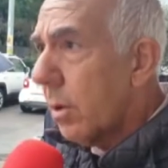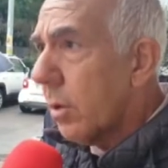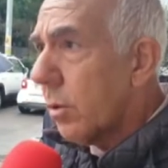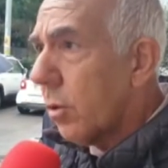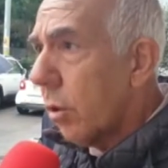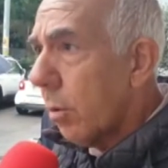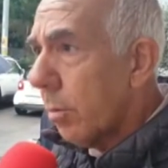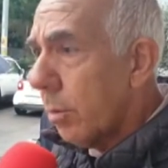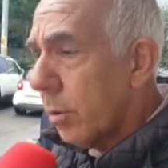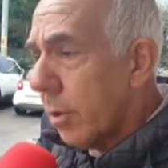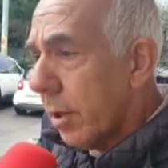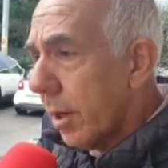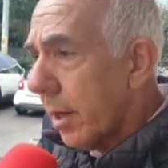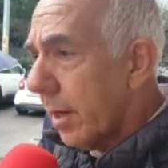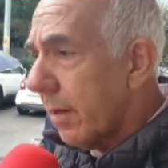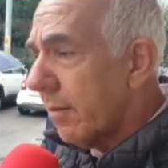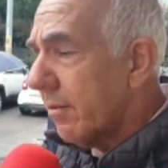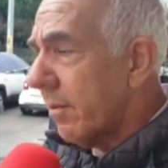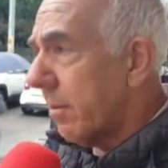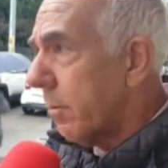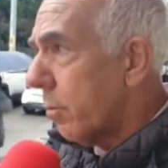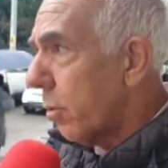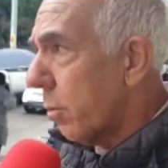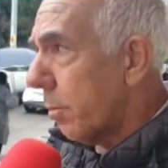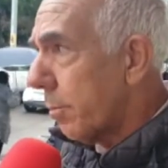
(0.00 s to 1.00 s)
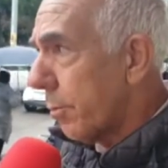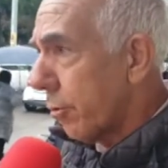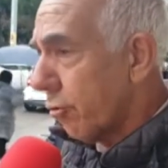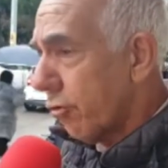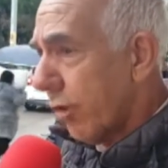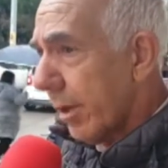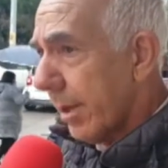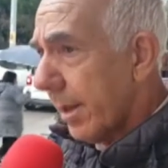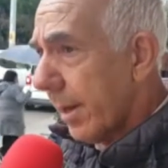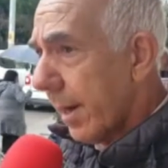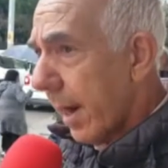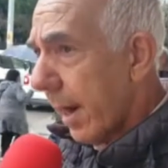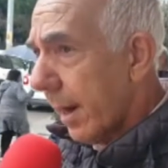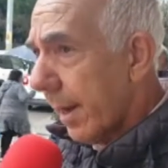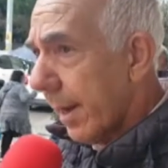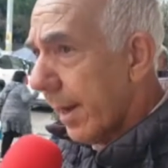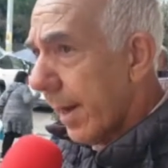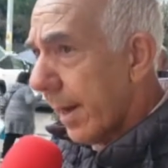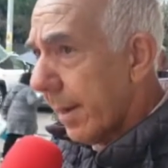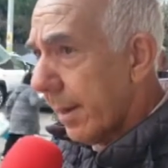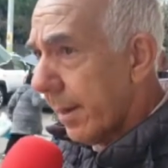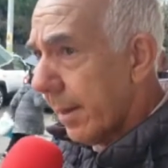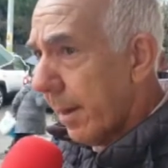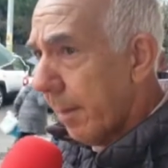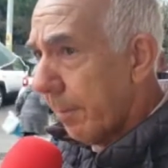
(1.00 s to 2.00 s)
dopodiché si può procedere alla
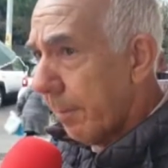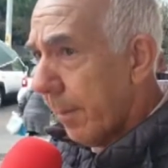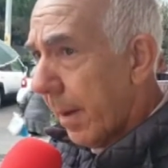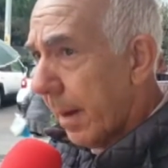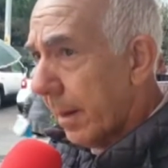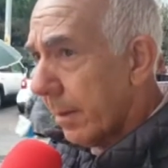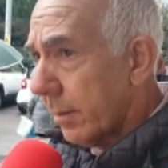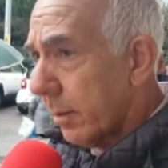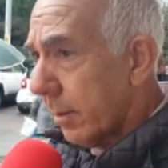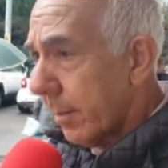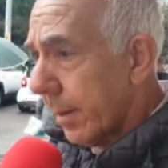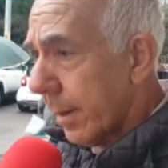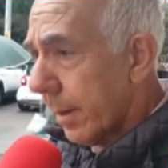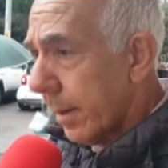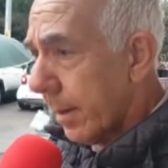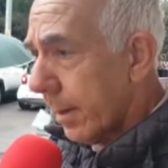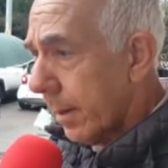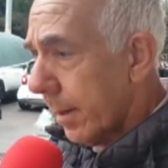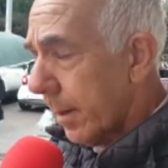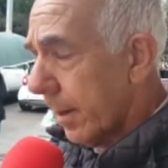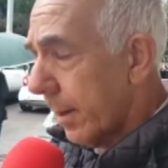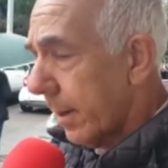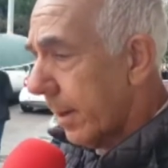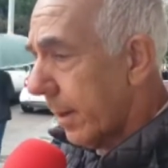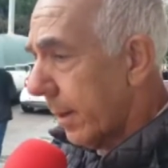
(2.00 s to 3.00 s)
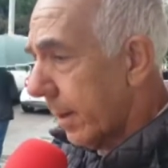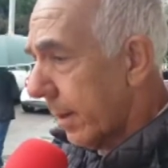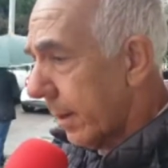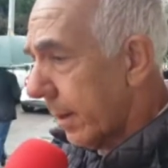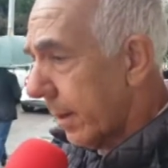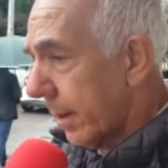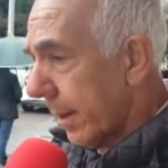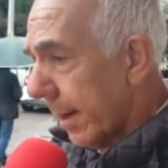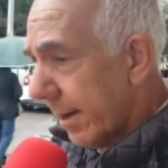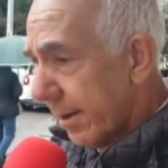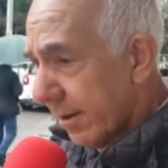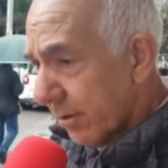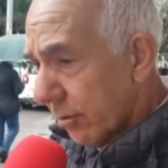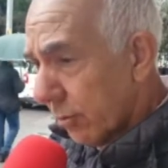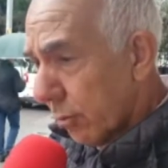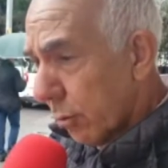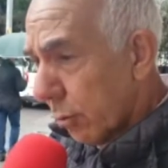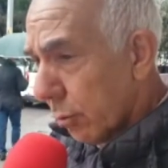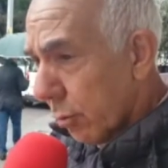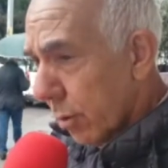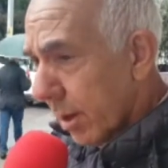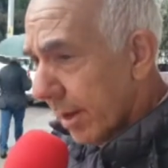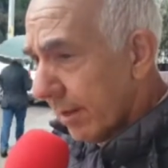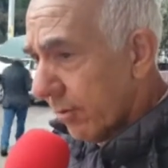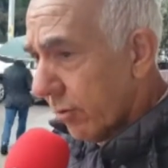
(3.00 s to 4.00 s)
gara di appalto per eh, la
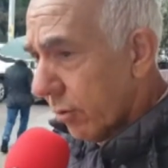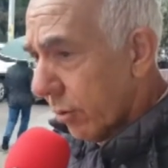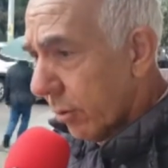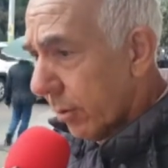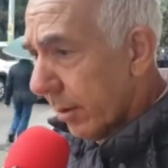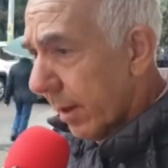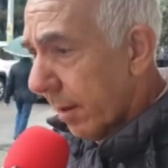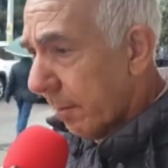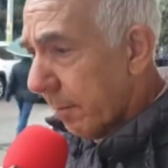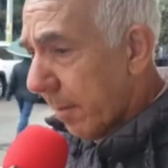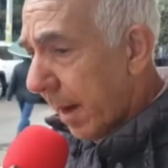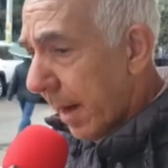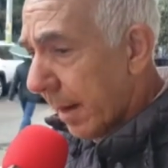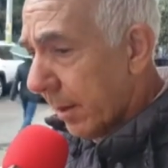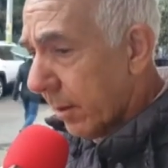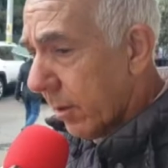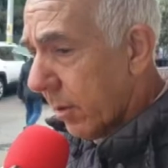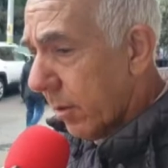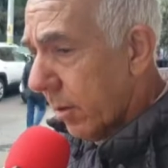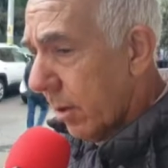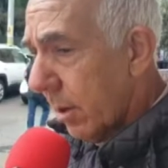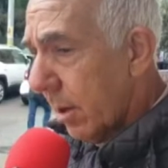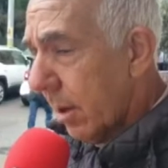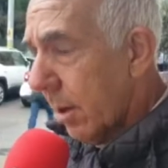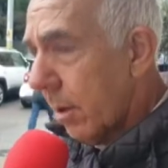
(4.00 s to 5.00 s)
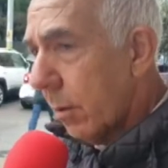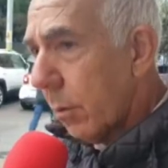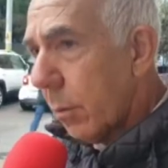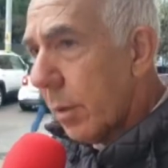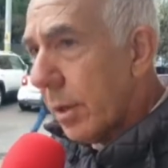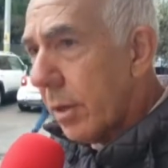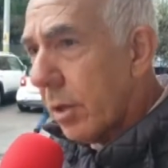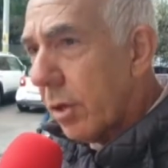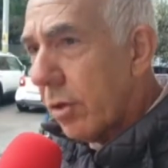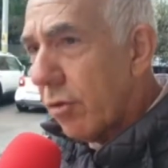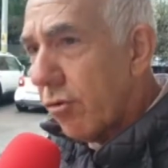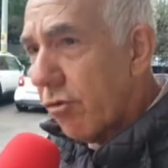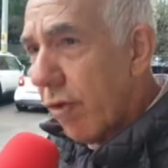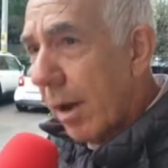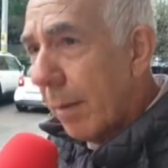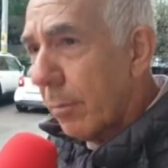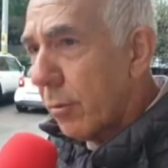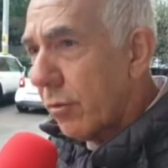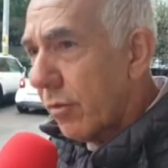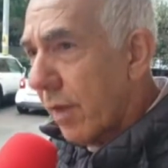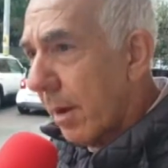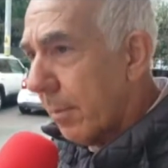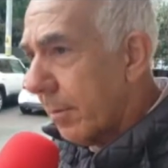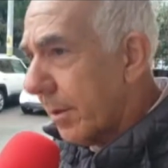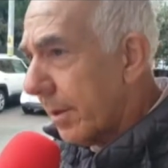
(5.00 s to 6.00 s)
ristrutturazione del parco quindi diciamo
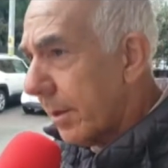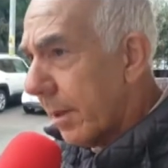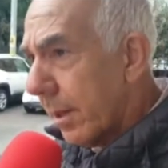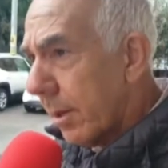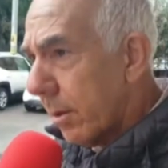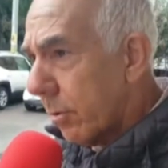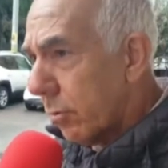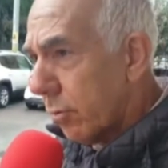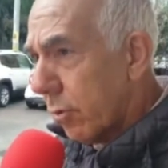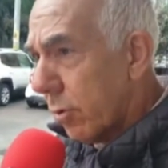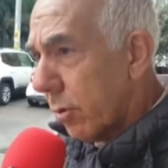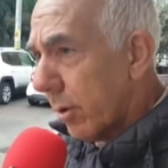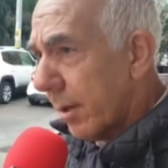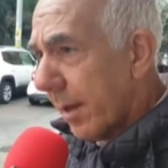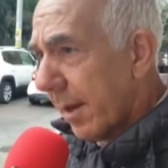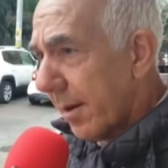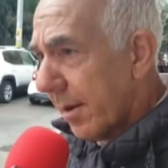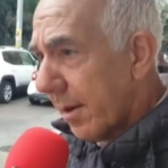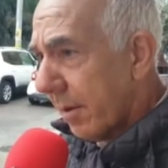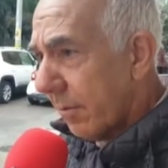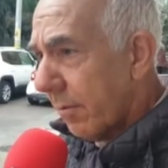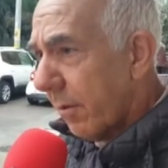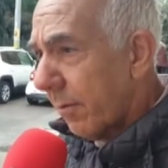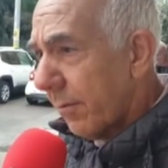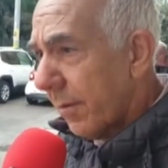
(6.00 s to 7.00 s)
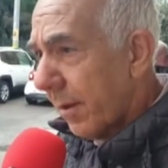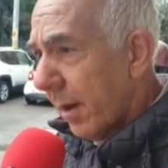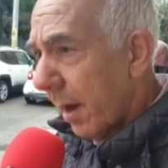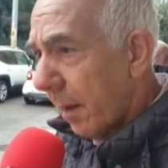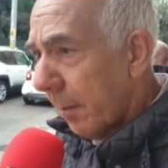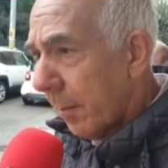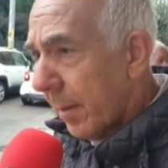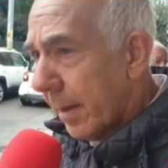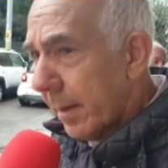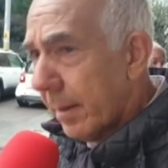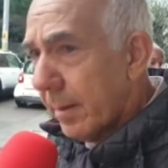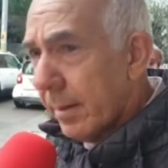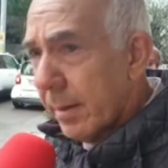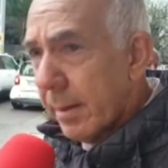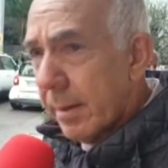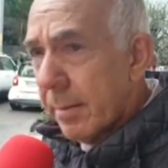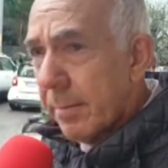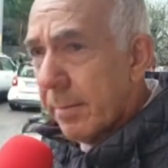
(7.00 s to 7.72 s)
siamo addirittura d'arrivo finalmente.